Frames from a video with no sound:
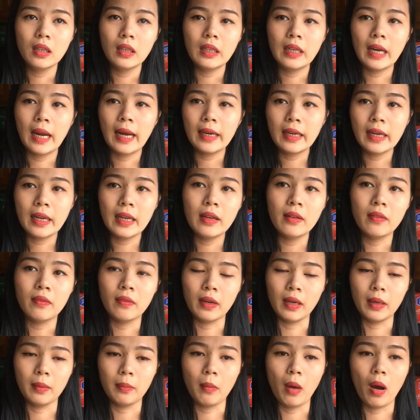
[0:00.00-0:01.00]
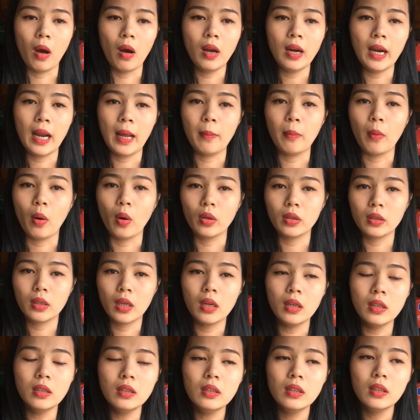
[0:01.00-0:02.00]
ra đi và bỏ lại mọi
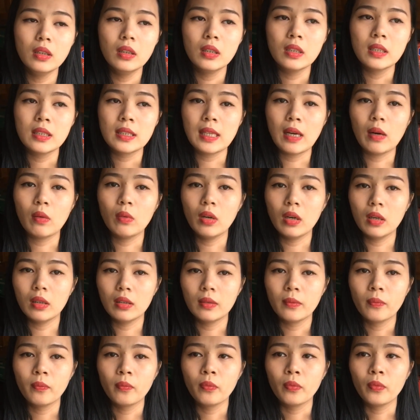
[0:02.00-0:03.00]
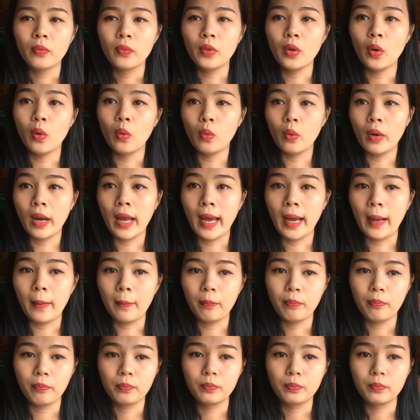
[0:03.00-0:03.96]
thứ sau lưng dù là